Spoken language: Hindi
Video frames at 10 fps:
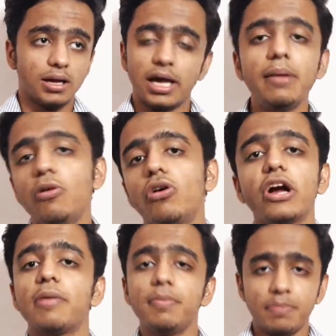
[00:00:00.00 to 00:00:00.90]
गरीब लोगों के
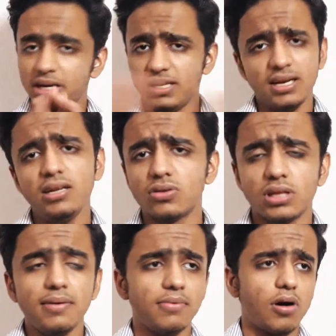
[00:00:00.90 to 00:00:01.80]
घर में प्रिंटर नहीं
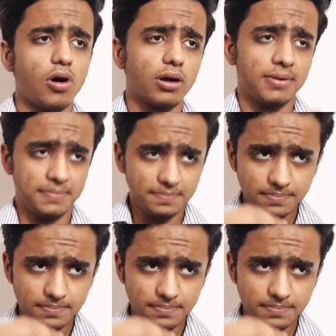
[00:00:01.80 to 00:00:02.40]
होता और